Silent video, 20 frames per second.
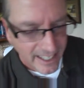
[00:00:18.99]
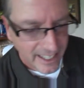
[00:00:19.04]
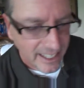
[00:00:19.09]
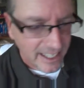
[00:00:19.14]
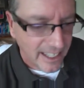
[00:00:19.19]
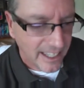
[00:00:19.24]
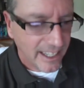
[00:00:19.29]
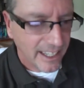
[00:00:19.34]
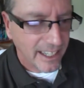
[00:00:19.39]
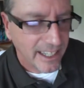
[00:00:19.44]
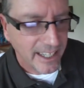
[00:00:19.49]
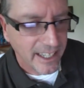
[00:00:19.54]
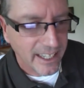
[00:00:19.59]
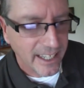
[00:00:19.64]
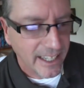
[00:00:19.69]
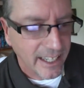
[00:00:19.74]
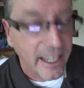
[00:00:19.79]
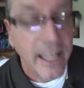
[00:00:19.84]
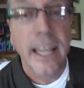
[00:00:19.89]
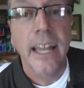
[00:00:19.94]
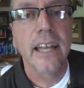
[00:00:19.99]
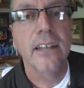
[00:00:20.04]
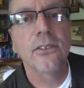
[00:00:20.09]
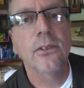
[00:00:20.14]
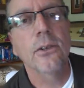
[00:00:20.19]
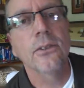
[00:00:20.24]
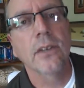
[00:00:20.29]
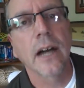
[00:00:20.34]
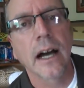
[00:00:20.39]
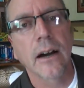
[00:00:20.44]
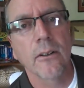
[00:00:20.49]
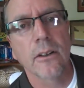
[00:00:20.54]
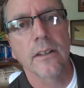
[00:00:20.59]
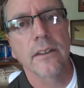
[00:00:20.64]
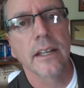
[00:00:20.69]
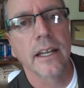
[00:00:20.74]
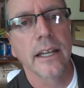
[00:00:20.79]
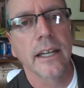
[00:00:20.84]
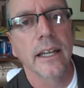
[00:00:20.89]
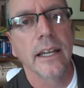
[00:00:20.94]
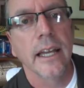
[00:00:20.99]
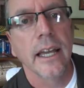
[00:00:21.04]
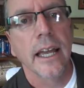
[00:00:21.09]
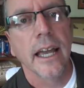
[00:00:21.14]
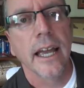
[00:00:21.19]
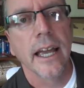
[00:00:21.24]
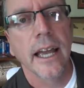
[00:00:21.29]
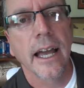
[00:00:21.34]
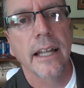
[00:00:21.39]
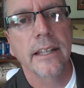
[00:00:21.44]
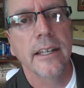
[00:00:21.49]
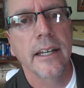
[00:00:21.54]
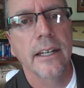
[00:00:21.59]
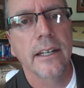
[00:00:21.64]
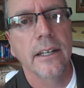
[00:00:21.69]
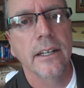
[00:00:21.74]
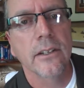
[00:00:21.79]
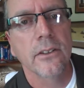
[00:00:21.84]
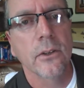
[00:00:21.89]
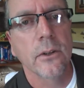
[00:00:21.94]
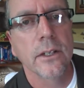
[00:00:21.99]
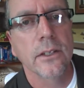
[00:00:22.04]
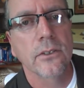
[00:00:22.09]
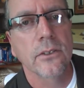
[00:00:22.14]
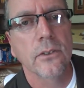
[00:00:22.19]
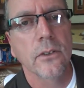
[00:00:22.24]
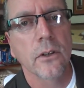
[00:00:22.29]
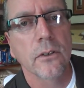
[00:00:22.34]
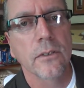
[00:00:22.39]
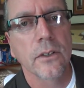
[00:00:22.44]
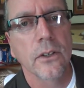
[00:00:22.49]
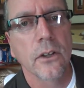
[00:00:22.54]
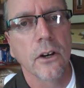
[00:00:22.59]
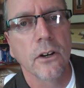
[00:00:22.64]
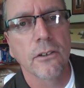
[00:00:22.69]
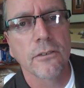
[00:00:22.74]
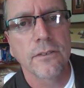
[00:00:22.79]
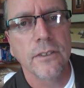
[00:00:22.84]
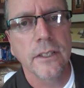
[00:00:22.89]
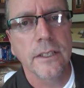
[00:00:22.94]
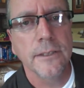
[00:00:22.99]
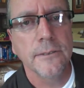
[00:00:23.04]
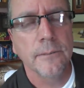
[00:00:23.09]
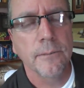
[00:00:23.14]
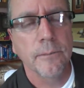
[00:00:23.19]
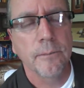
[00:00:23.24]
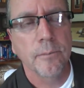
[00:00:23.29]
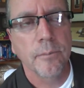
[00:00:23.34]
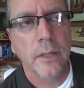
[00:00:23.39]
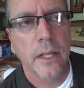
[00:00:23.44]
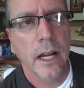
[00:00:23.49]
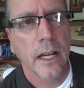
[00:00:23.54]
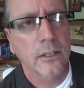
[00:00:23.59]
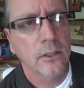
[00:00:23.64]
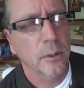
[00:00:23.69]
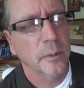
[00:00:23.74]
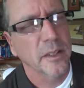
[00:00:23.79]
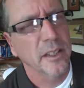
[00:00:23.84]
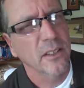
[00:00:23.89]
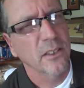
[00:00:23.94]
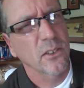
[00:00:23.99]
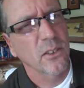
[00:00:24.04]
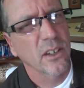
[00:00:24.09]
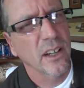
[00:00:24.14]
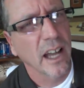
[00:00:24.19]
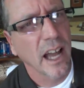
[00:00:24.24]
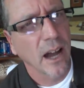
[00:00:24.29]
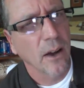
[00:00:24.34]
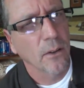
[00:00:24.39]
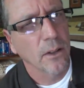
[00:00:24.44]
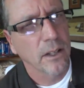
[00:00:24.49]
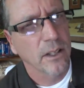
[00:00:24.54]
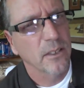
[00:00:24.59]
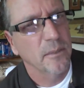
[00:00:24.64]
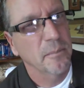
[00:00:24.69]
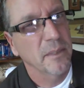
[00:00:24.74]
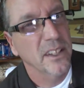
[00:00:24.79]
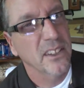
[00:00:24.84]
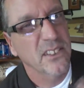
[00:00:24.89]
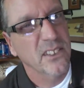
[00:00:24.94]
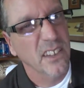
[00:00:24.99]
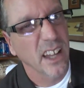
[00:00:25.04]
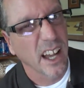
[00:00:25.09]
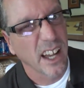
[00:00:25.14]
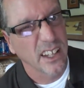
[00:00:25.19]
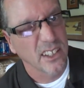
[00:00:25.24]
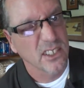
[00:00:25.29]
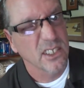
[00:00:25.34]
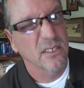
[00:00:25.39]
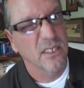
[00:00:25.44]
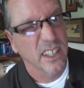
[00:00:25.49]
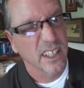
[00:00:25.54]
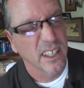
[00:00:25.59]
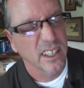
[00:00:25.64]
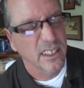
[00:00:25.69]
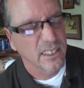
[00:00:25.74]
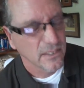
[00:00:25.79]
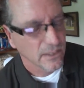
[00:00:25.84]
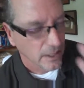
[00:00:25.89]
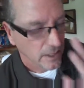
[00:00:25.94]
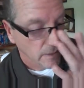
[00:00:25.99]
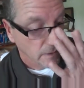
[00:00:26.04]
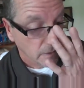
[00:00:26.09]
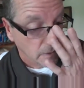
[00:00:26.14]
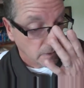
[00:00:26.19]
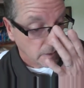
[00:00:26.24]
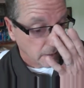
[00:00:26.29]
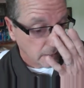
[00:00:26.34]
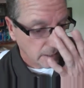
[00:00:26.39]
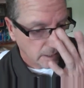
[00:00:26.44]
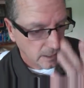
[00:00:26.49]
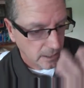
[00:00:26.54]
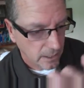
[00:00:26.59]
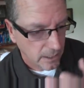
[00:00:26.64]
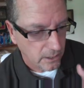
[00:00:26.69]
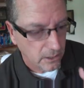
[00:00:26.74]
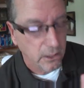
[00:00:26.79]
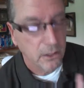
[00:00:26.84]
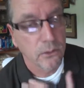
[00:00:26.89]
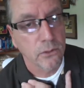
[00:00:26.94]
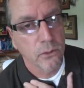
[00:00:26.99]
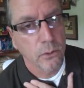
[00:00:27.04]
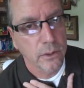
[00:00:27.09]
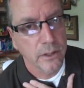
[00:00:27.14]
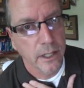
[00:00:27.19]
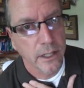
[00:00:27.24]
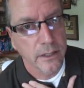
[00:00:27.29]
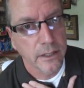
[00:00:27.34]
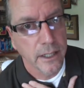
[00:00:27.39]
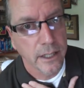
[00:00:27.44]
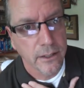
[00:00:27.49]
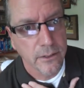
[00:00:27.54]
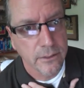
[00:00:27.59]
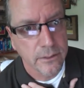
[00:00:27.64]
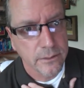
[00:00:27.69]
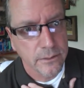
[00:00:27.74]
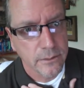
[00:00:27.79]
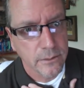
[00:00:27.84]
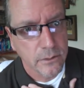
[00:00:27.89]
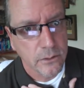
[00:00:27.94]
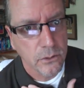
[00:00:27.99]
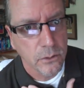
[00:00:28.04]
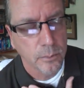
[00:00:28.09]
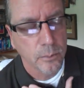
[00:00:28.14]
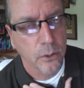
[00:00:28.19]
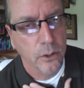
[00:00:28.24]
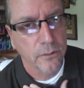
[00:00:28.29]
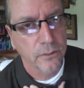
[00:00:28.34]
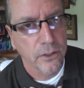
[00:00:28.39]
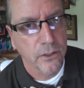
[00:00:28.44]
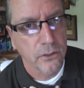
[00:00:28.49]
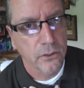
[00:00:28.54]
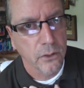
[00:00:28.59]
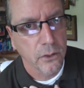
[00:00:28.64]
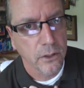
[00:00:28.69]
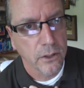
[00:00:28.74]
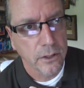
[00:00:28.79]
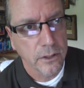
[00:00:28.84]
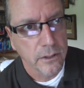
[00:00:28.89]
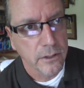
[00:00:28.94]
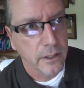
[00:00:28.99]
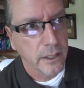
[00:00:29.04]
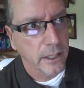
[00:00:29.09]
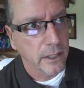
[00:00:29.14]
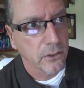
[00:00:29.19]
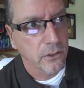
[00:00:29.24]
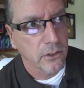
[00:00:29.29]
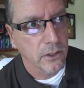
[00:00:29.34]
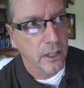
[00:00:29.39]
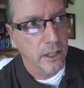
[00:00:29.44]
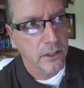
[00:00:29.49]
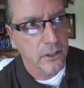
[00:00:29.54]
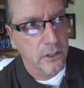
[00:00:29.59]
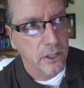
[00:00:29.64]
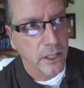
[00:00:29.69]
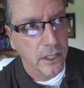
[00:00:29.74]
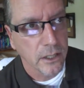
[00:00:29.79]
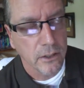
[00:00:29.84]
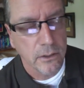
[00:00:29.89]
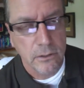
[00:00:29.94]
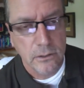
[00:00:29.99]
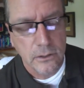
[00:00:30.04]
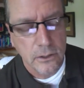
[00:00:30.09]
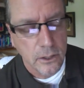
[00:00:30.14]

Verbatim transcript: e, essa é a aula de EAD 299. Atualmente não é aula, é uma mensagem. Né? E eu sou Daniel, sou professor estrangeiro